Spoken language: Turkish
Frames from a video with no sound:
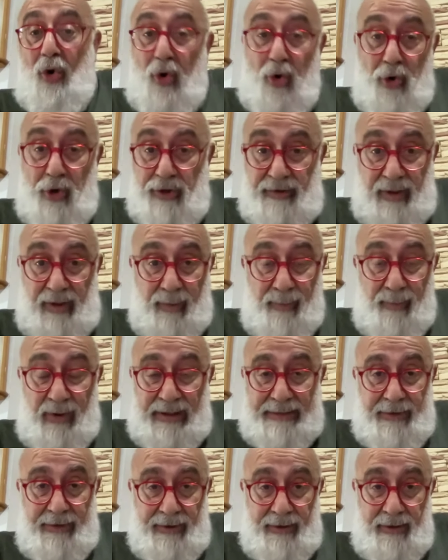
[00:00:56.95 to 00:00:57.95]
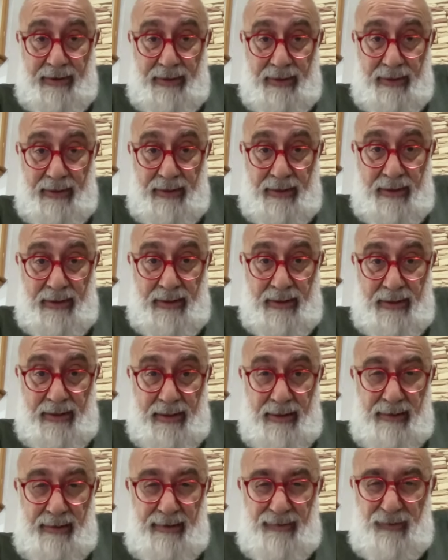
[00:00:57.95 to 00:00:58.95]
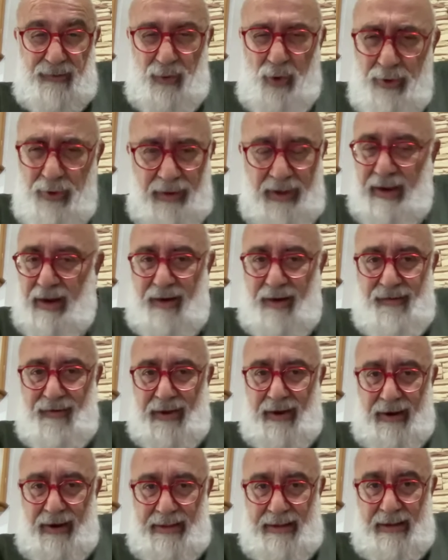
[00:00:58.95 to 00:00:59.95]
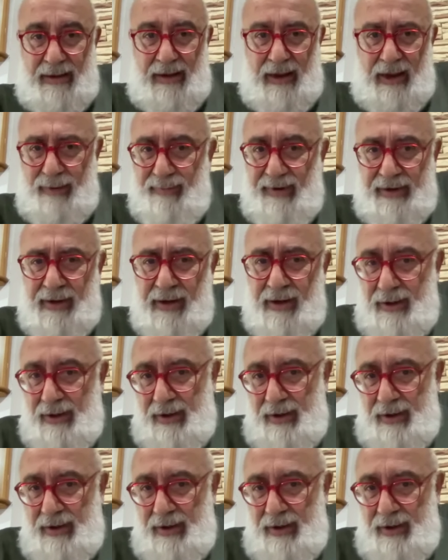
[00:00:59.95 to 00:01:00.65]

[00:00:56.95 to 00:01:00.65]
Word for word: Oy tabanı son derece radikal bir